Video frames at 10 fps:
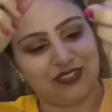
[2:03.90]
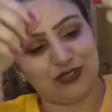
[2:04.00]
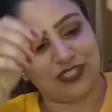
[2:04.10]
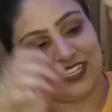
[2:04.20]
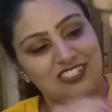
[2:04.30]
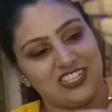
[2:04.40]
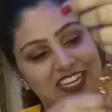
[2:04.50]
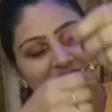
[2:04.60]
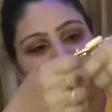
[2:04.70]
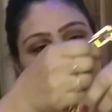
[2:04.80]
जो ये
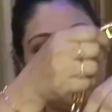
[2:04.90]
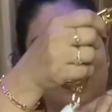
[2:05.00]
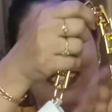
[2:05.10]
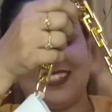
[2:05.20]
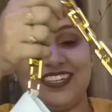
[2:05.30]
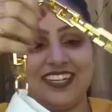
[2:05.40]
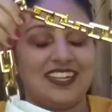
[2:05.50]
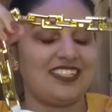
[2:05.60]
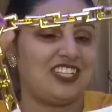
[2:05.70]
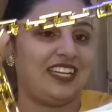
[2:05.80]
चेन आ रही है ना इस तरीके
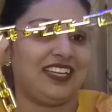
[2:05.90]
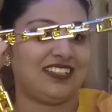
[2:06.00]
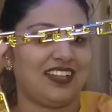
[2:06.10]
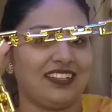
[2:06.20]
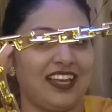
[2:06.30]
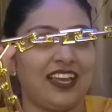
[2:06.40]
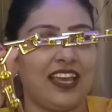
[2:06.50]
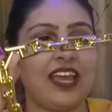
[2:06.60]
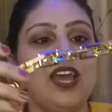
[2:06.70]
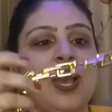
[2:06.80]
की चेन के साथ आया
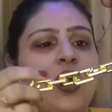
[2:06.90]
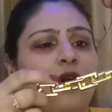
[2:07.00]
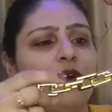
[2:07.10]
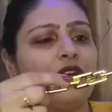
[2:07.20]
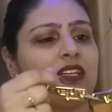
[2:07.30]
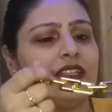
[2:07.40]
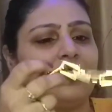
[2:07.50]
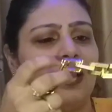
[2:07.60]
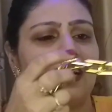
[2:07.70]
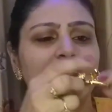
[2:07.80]
है और
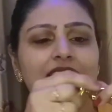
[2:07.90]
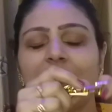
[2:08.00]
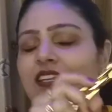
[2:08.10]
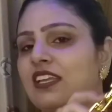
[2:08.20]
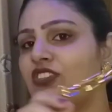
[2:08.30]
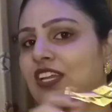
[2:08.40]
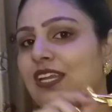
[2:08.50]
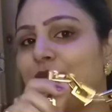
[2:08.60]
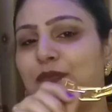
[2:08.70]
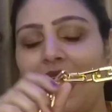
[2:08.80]
आई थिंक ये
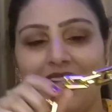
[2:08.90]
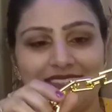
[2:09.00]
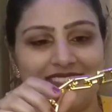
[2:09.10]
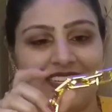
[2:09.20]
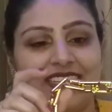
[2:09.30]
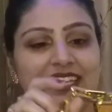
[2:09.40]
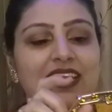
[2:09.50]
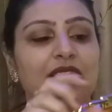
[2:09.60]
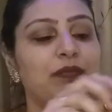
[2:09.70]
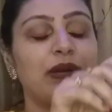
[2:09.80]
चेन प्लास्टिक की
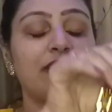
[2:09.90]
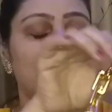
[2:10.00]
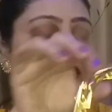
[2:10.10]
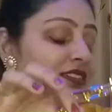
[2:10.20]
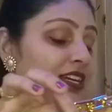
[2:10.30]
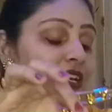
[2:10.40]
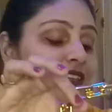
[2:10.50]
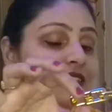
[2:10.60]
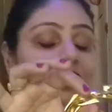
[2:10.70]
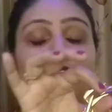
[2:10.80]
है बट स्टिल
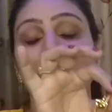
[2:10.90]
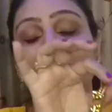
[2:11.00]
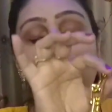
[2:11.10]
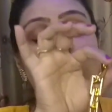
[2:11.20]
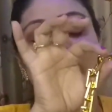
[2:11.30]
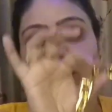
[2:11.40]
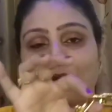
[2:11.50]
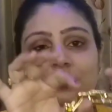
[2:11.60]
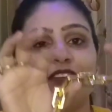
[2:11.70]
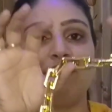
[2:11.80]
इसकी लुक
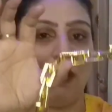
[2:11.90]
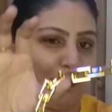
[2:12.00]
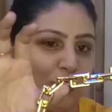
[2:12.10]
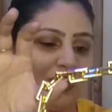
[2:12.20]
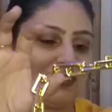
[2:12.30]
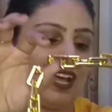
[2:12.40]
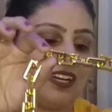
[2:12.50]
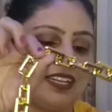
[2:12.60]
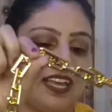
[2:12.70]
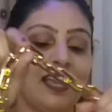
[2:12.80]
बहुत ही फैबुलस आ
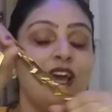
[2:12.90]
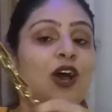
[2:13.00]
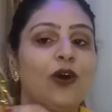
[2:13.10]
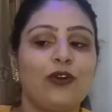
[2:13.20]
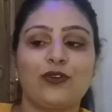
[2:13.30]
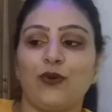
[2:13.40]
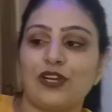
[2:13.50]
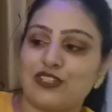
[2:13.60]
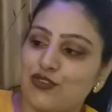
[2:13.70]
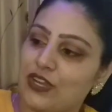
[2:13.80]
रही है और
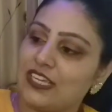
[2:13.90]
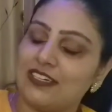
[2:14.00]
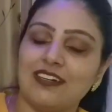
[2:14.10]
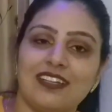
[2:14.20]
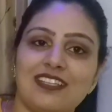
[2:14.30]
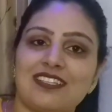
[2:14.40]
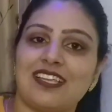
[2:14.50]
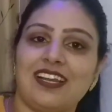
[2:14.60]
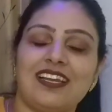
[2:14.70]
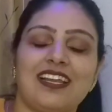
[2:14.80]
कॉलेज गोइंग गर्ल्स
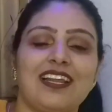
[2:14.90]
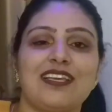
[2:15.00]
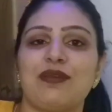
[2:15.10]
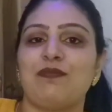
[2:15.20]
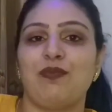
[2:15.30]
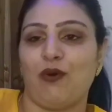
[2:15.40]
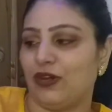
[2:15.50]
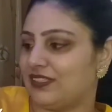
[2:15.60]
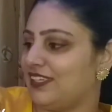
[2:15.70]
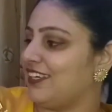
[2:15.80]
के लिए ना ये
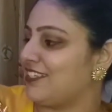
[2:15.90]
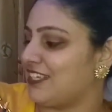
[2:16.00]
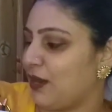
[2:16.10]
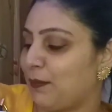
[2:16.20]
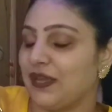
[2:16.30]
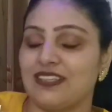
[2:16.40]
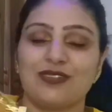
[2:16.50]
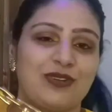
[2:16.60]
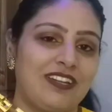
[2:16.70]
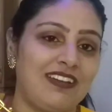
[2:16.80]
बहुत ही अच्छा पीस
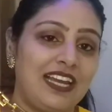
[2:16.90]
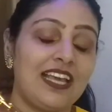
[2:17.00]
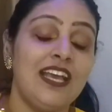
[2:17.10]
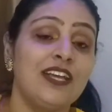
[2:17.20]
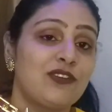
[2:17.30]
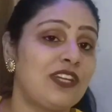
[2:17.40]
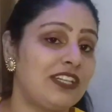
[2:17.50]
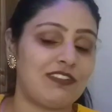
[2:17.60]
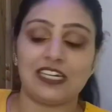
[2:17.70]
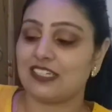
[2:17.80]
होने वाला है क्योंकि
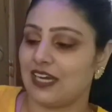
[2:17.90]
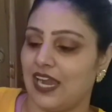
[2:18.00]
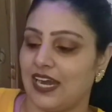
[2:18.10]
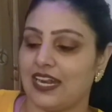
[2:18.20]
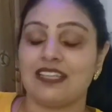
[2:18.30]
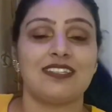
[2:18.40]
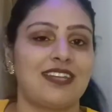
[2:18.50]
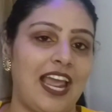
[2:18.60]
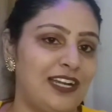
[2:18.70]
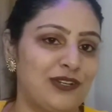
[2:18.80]
इट विल एड अ
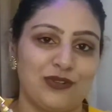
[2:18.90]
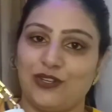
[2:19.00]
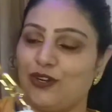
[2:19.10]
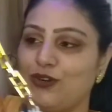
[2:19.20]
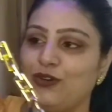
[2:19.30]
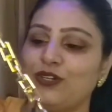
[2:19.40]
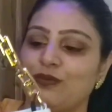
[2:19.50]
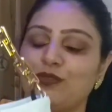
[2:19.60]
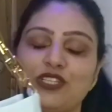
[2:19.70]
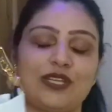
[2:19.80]
स्टाइल टू योर लुक
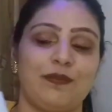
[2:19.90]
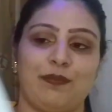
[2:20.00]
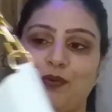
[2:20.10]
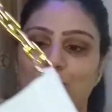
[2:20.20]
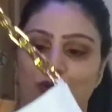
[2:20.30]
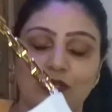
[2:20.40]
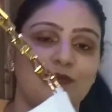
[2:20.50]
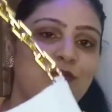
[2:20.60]
मुझे ये बहुत